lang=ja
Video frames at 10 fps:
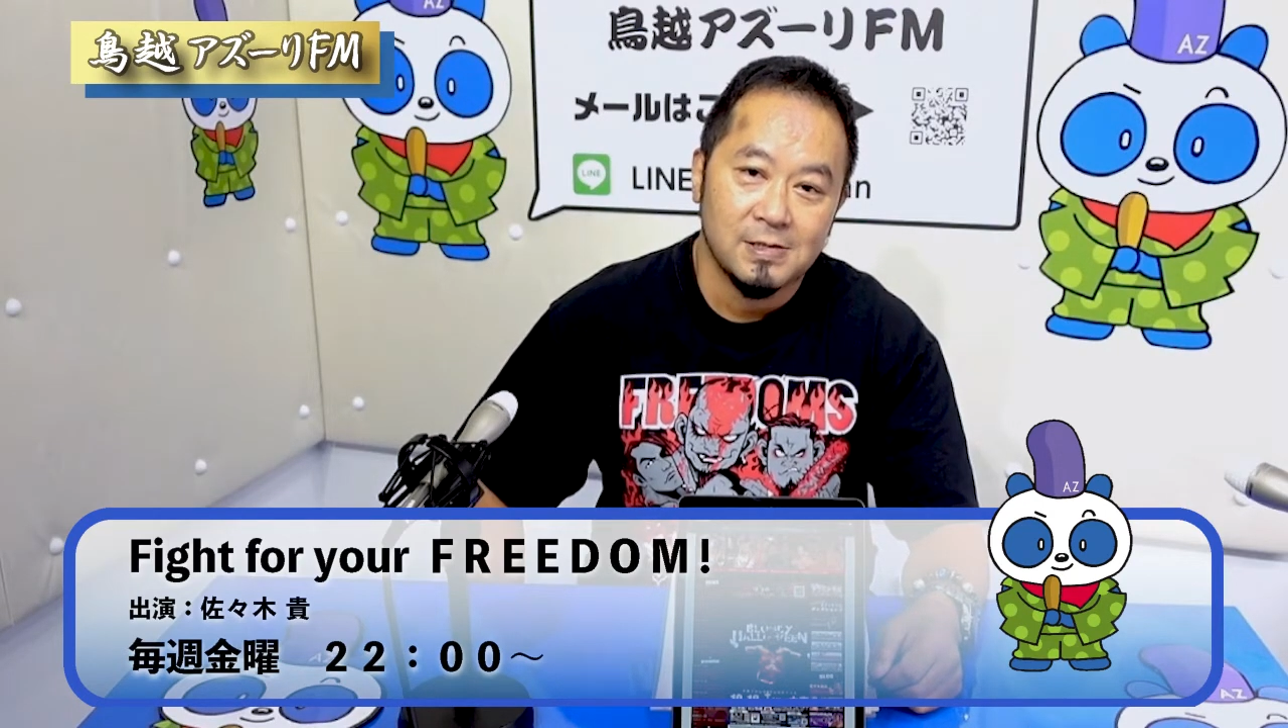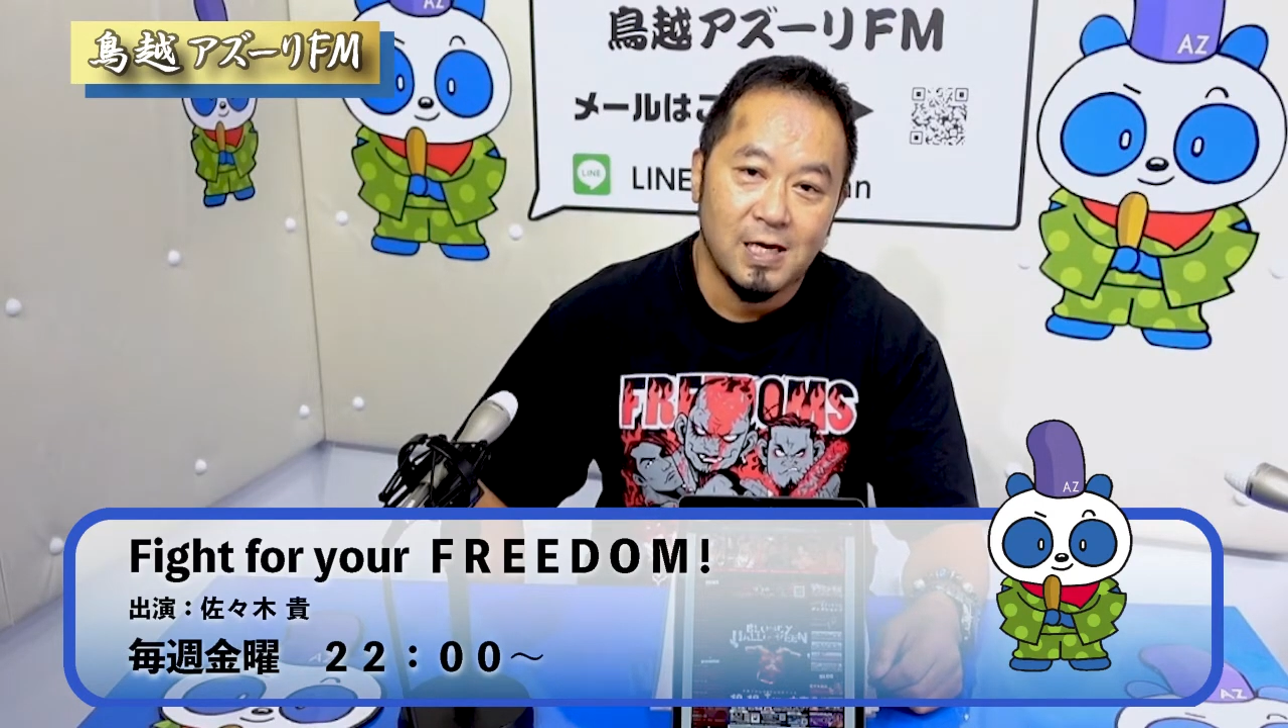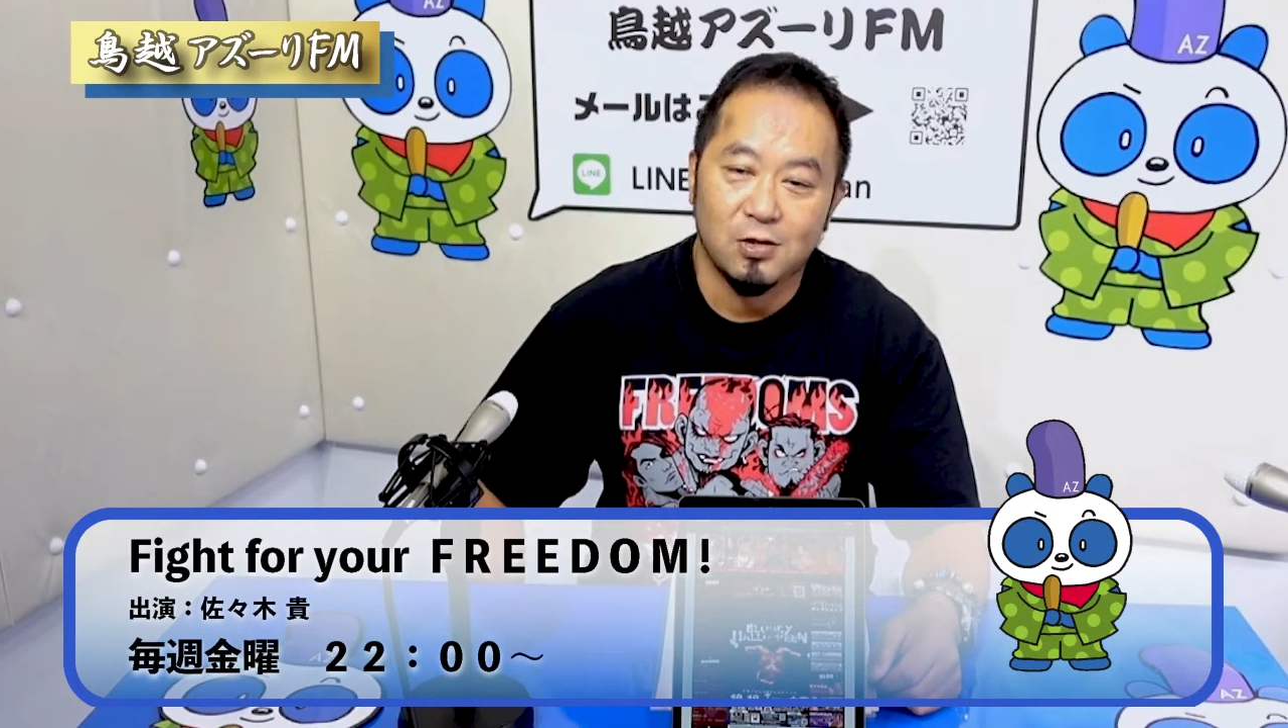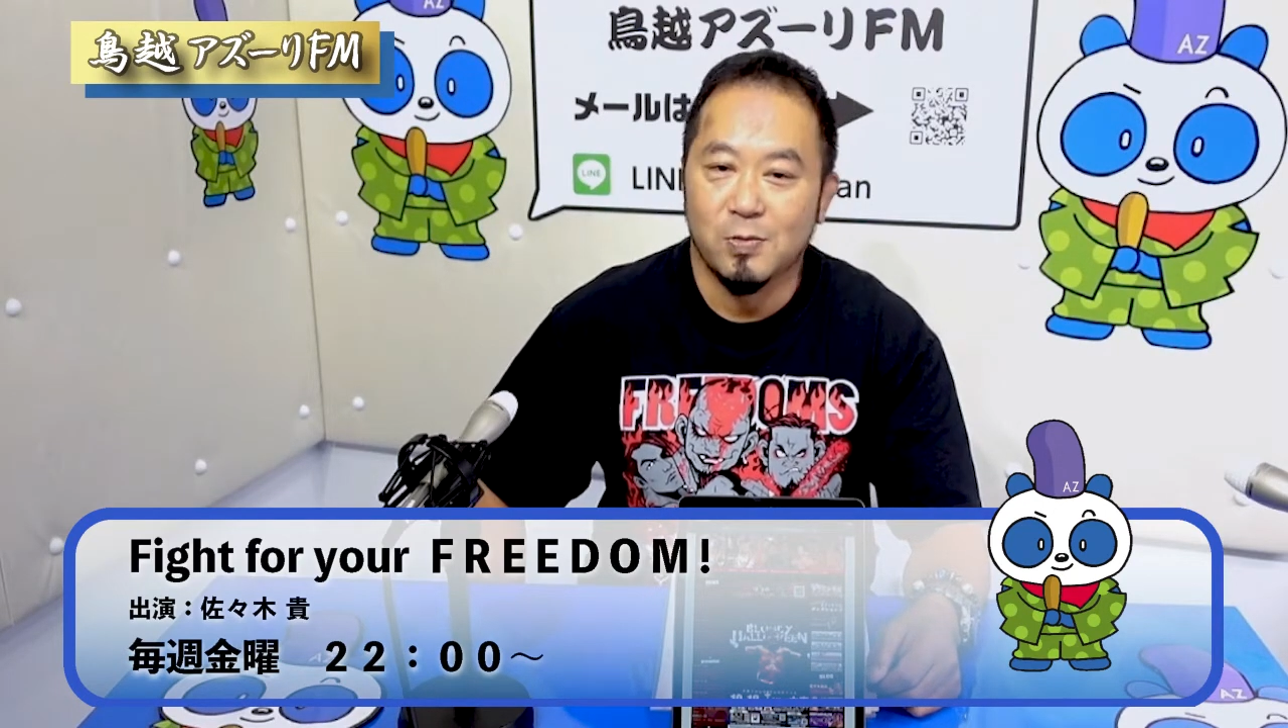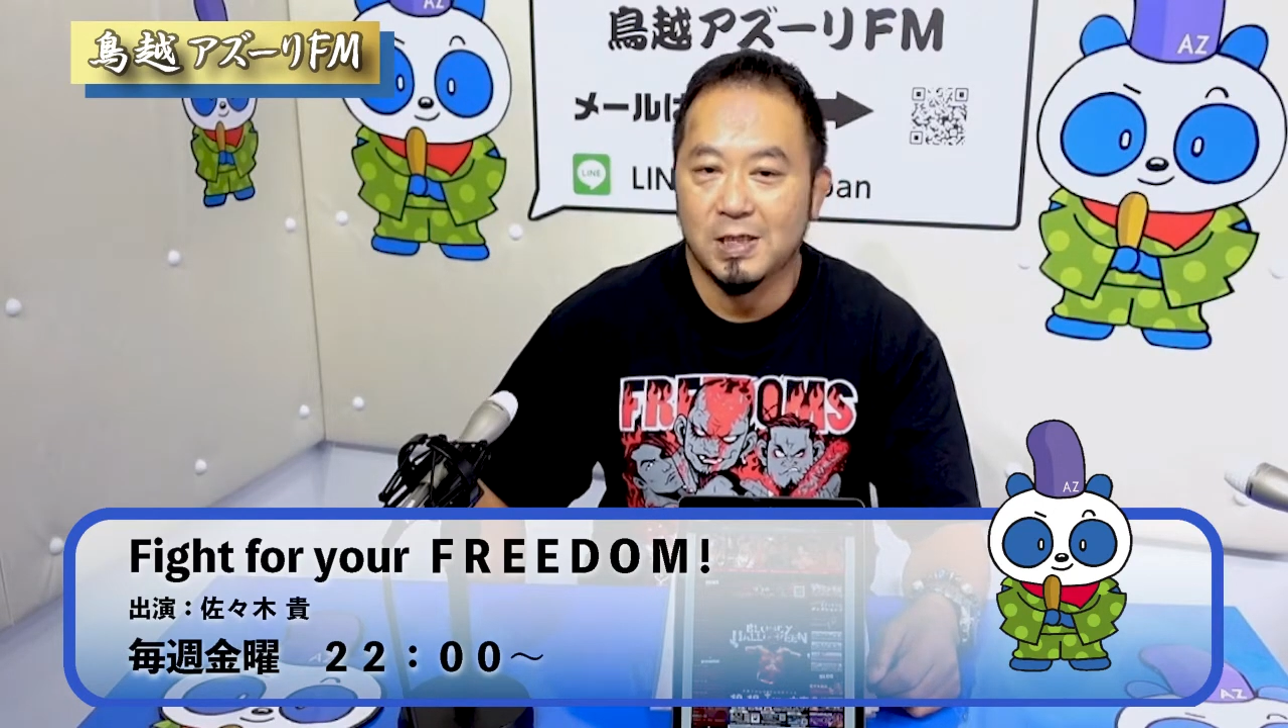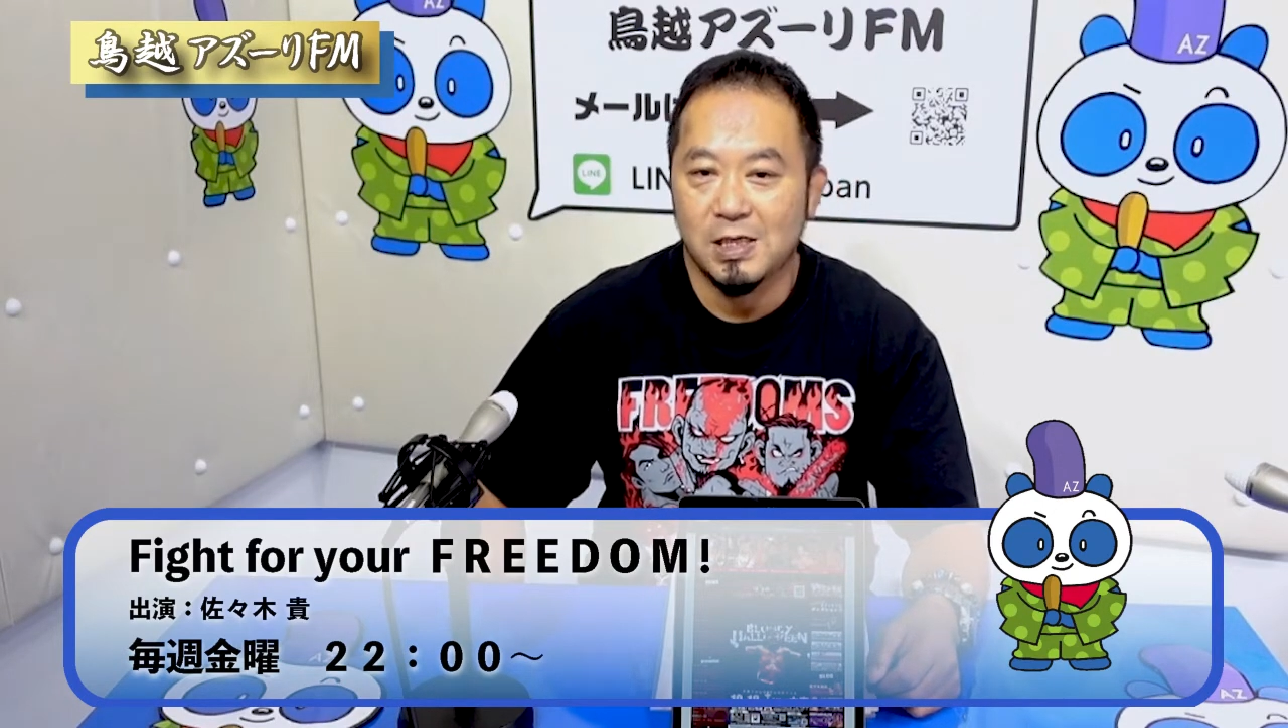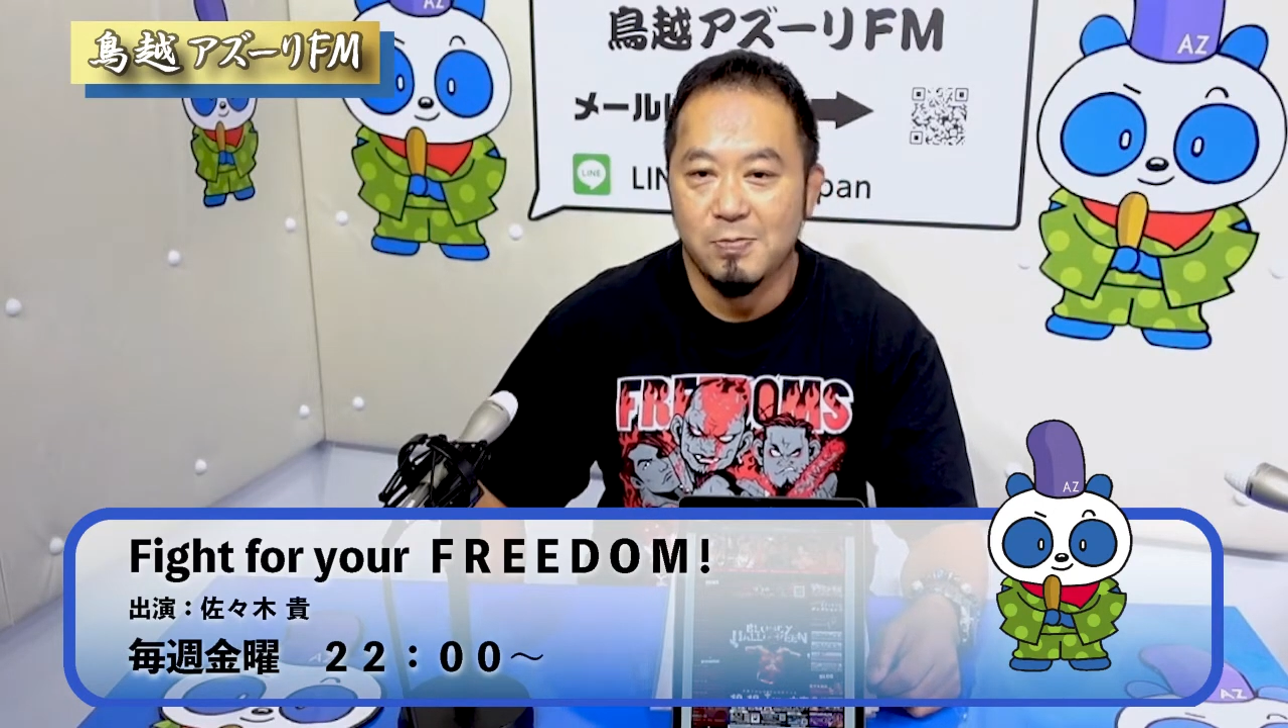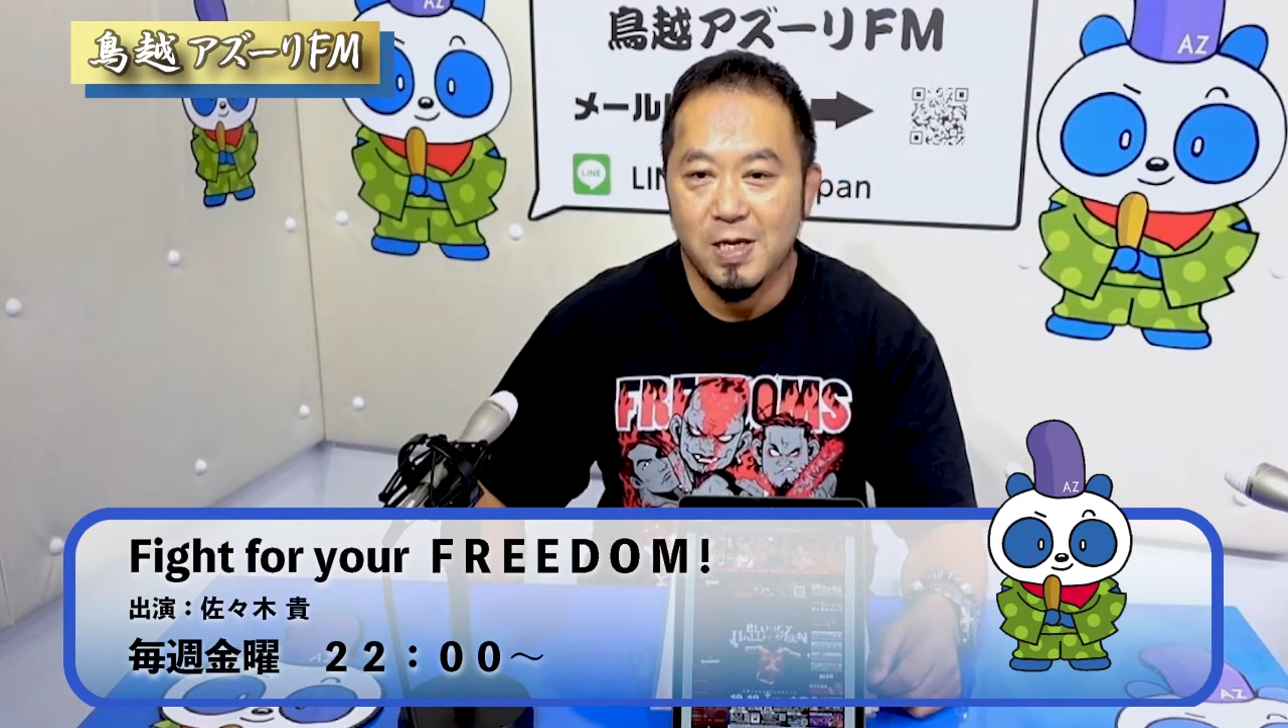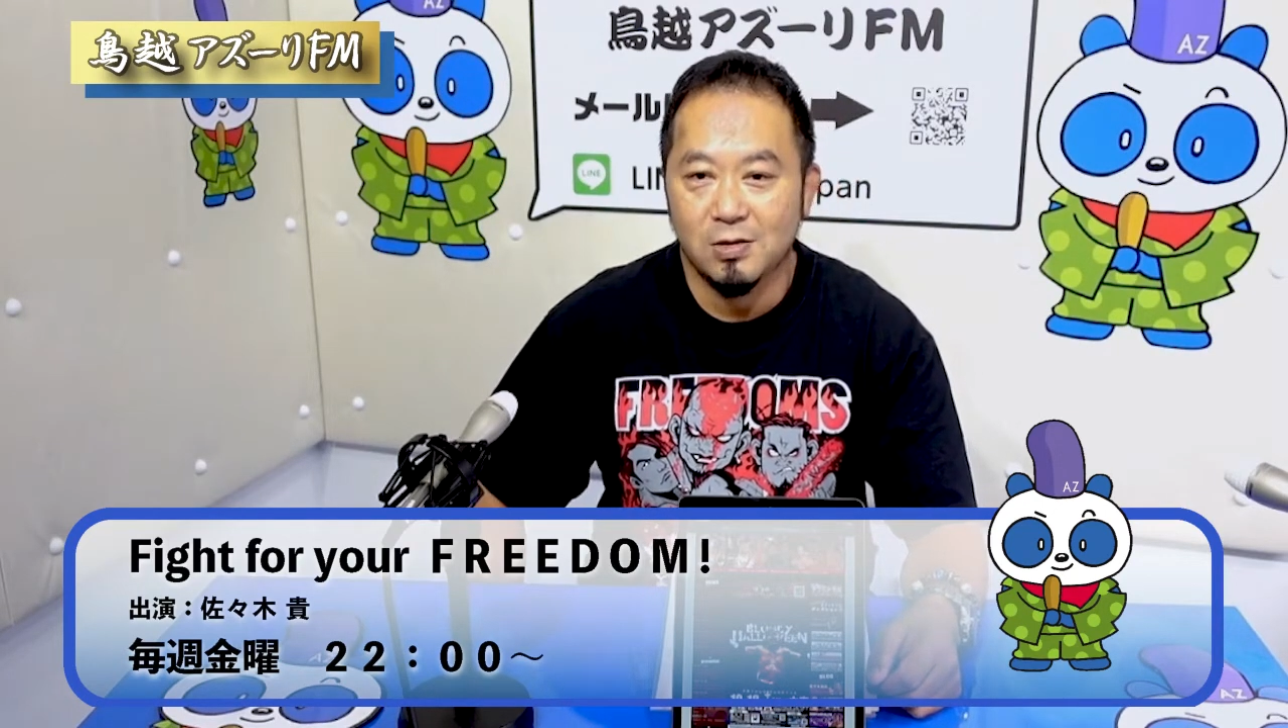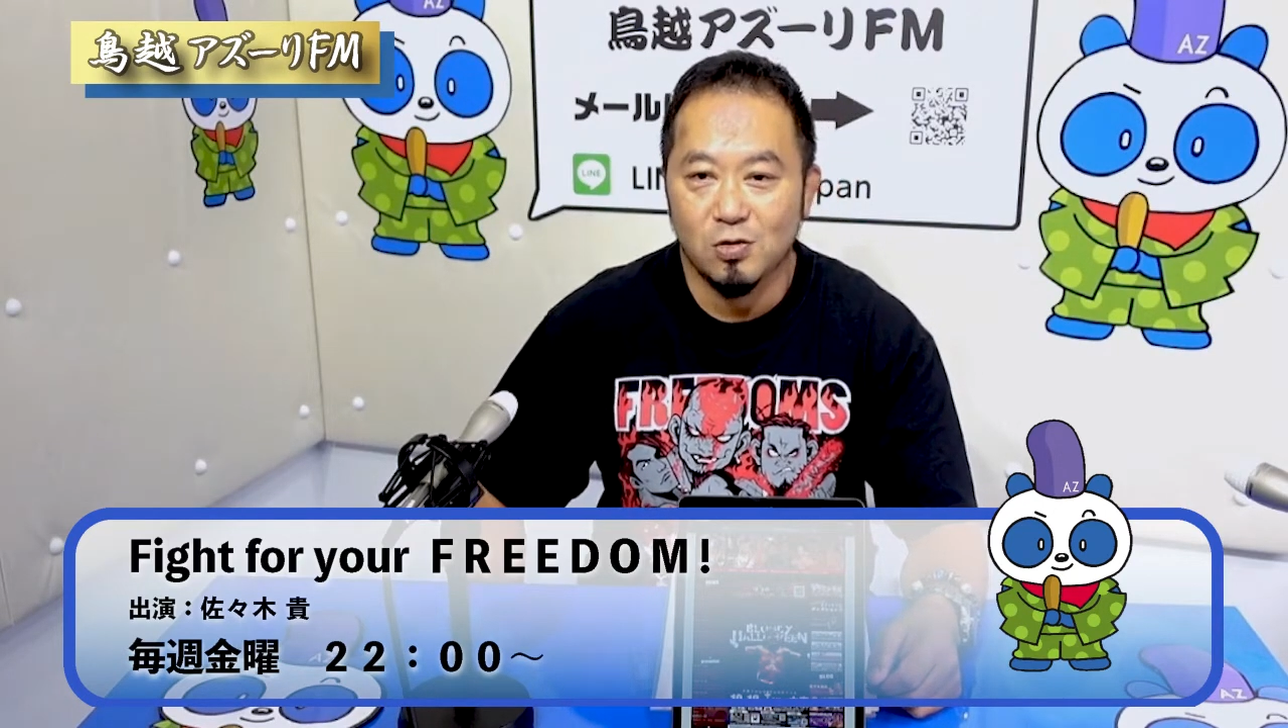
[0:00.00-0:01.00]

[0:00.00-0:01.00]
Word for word: あとまたイベント